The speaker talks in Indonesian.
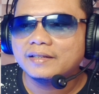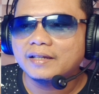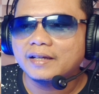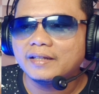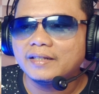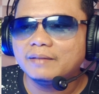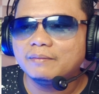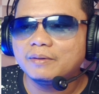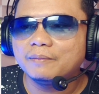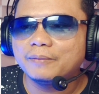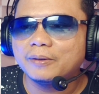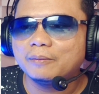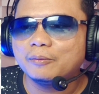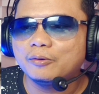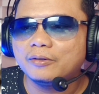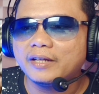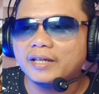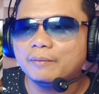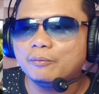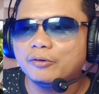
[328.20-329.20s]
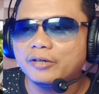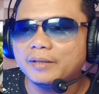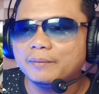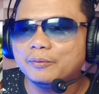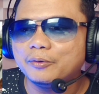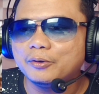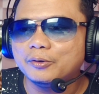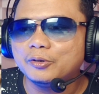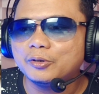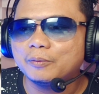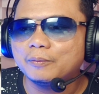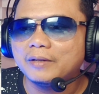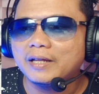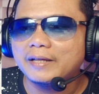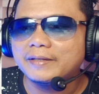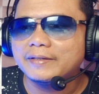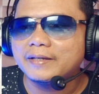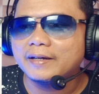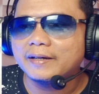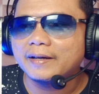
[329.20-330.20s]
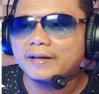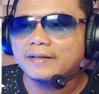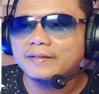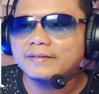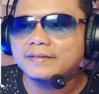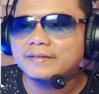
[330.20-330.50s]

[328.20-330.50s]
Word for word: Ini mempermudah ibu-ibu untuk belanja, Lanjut, guys.